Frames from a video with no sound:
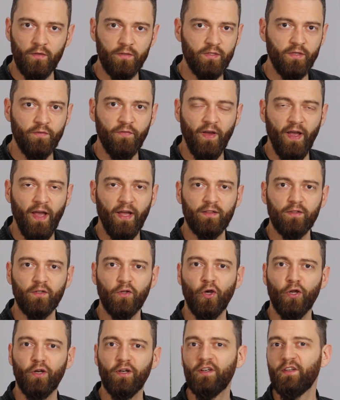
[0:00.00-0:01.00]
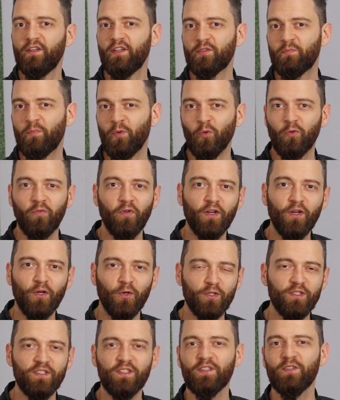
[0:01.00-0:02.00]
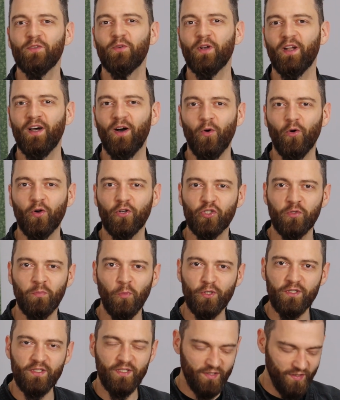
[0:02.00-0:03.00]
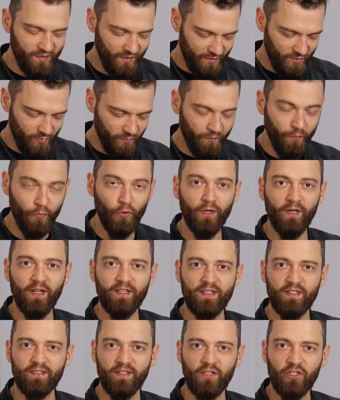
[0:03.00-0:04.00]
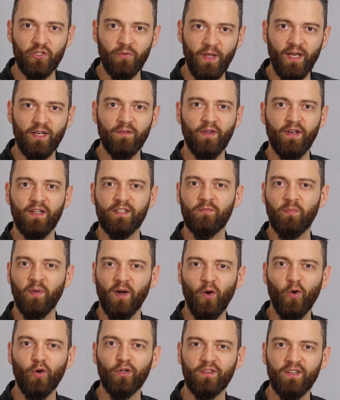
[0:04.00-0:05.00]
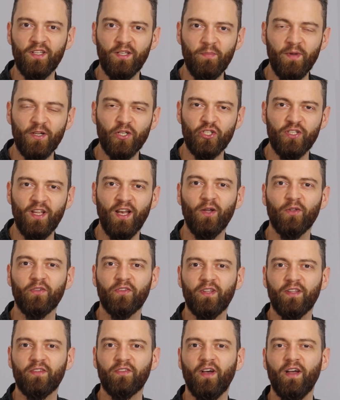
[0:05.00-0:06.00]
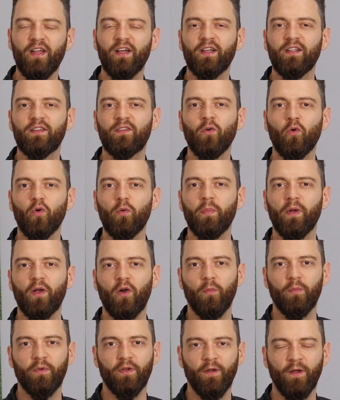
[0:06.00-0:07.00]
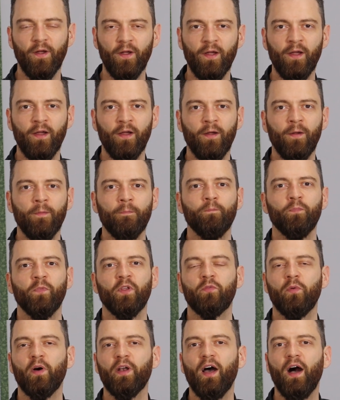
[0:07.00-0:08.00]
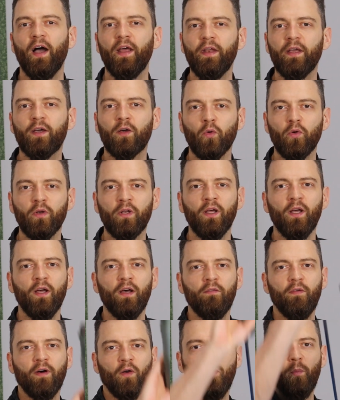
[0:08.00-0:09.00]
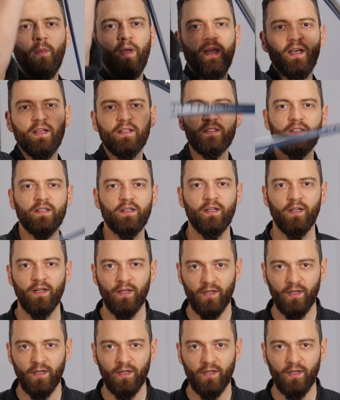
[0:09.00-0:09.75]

sich verhärten können, das Blut verkrusten oder auch Schmutz dazu führen, dass er sein Schwert, wenn er es braucht, nicht mehr schnell aus der Saya gezogen bekommt. Das war der eine Grund, warum er es